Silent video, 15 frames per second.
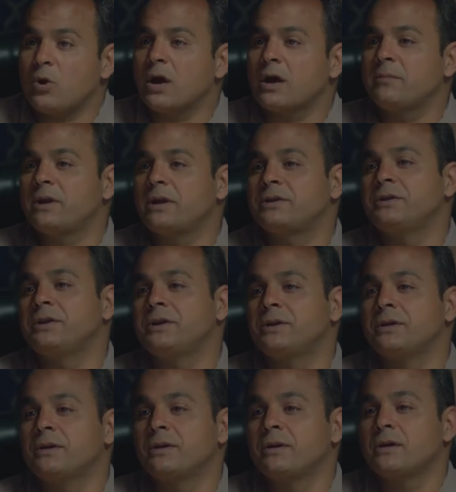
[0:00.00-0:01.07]
يبقوا حاجه من
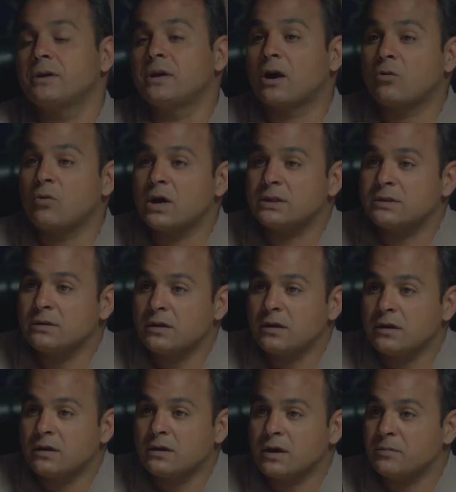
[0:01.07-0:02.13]
الاثنين آه. يا اخوات
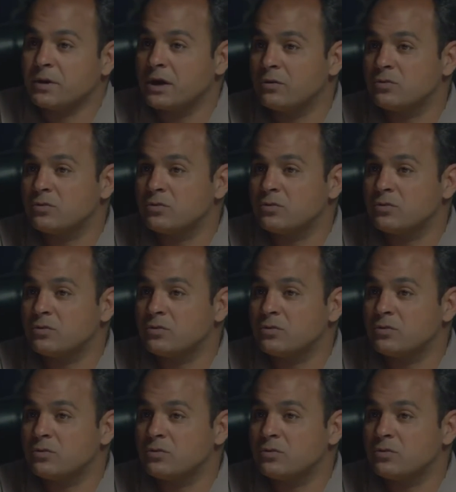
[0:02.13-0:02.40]
يا